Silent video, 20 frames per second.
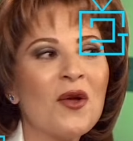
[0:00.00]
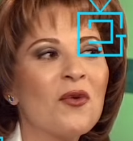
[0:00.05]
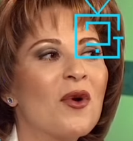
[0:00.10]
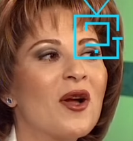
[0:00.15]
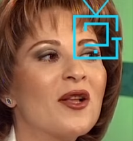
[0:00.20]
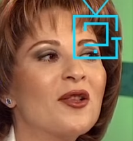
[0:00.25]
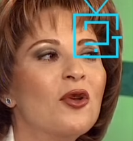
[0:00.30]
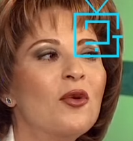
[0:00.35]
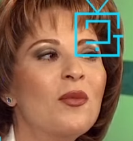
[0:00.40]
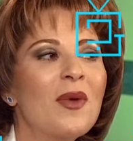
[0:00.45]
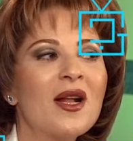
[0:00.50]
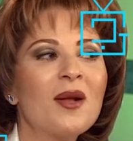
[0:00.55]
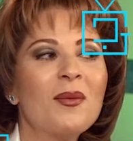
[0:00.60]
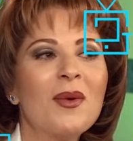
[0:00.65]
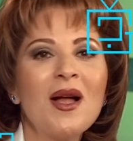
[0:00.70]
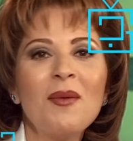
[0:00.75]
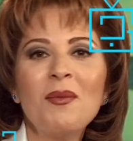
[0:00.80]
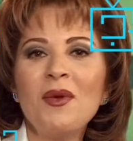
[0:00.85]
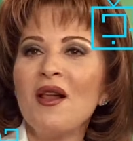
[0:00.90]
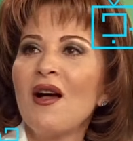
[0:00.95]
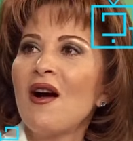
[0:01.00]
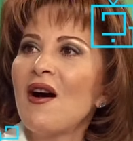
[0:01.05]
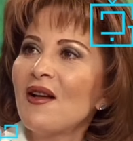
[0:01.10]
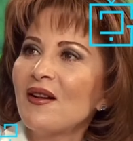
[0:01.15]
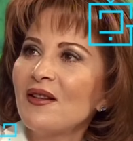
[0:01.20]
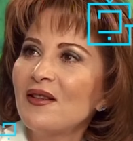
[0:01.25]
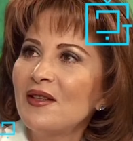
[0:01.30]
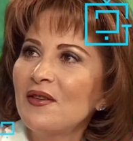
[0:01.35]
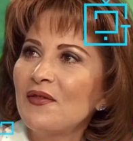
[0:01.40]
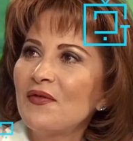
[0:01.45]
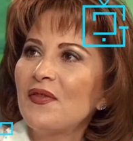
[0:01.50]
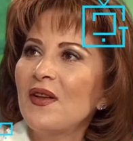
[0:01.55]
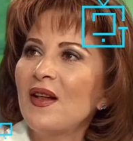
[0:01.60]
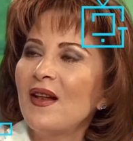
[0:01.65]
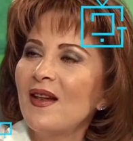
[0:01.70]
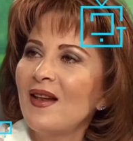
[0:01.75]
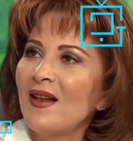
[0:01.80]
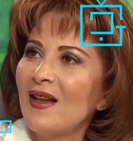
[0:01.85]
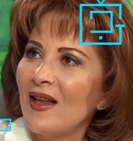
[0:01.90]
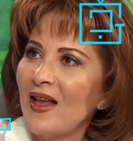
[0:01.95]
وقالت لهم انا بعمل عرض في
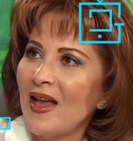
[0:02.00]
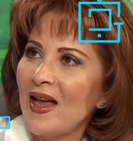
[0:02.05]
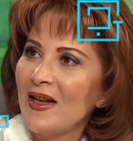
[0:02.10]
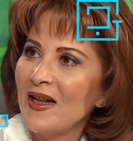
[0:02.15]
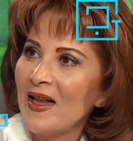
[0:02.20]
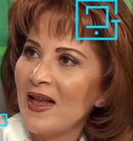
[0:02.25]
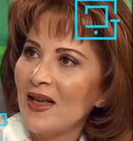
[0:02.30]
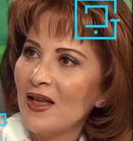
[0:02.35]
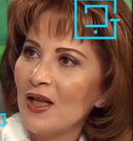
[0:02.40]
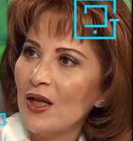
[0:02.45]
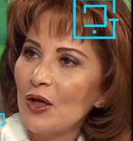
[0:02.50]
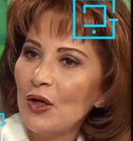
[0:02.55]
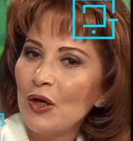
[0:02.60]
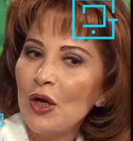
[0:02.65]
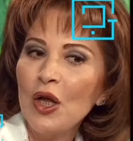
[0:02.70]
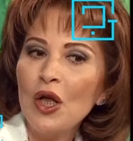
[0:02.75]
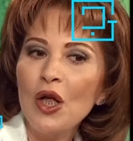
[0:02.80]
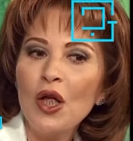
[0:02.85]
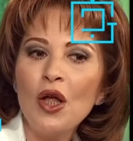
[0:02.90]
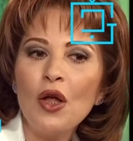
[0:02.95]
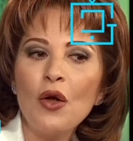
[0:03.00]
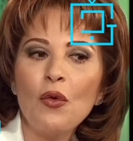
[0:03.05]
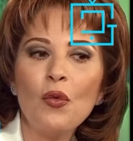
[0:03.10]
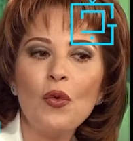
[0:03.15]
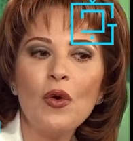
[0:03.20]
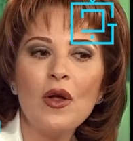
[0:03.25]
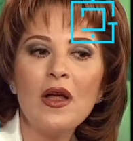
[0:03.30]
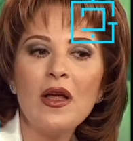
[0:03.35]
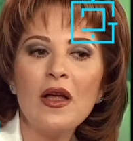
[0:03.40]
الهناجر و...